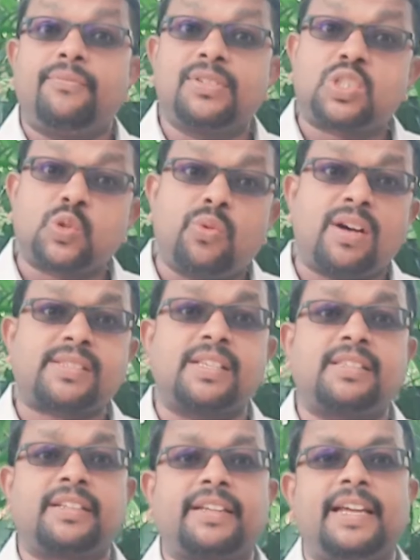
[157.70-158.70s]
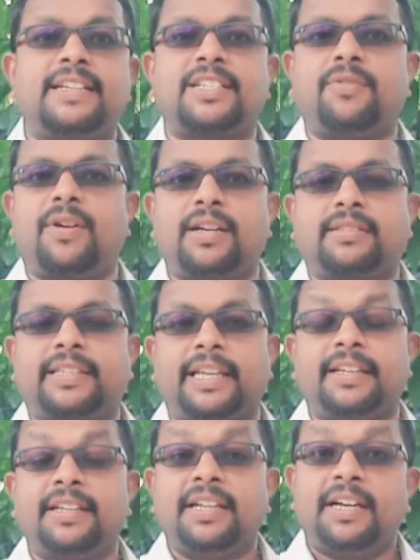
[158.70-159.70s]
விசுவாசத்துக்கேற்ற
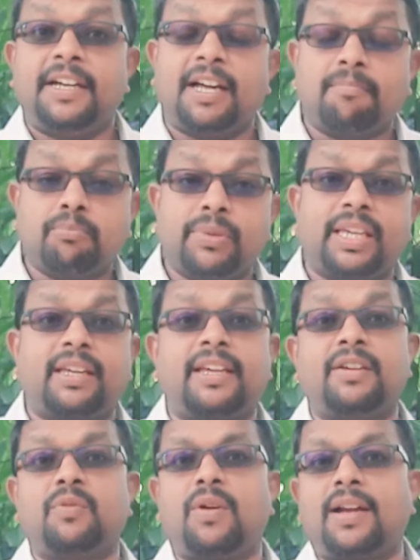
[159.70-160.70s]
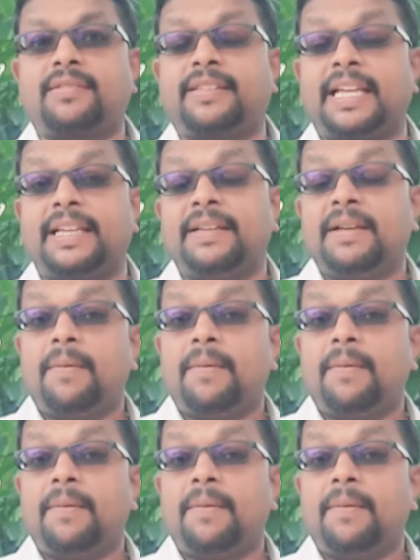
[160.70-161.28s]
வார்த்தை நம்பிக்கையின் வார்த்தை